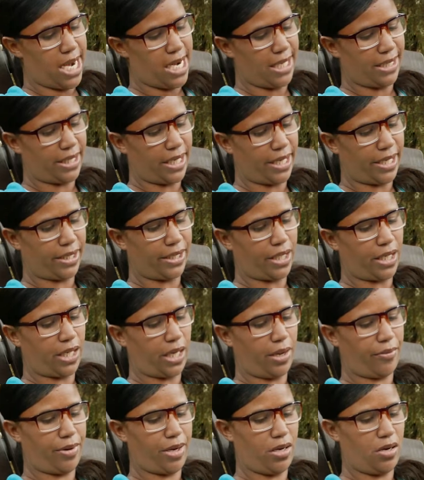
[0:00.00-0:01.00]
que a las 3 que
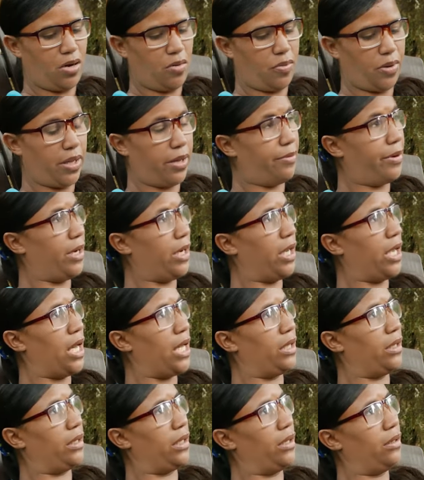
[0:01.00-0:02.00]
tienes que venir, no puedes venir
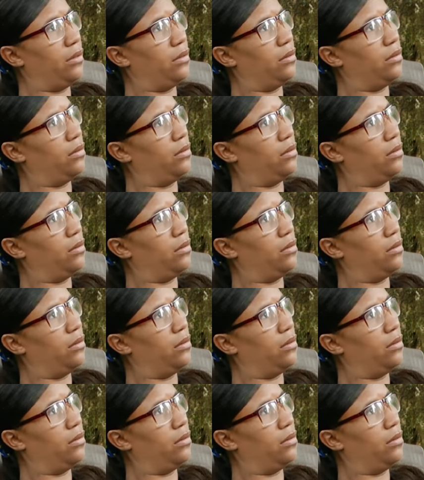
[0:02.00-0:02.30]
antes.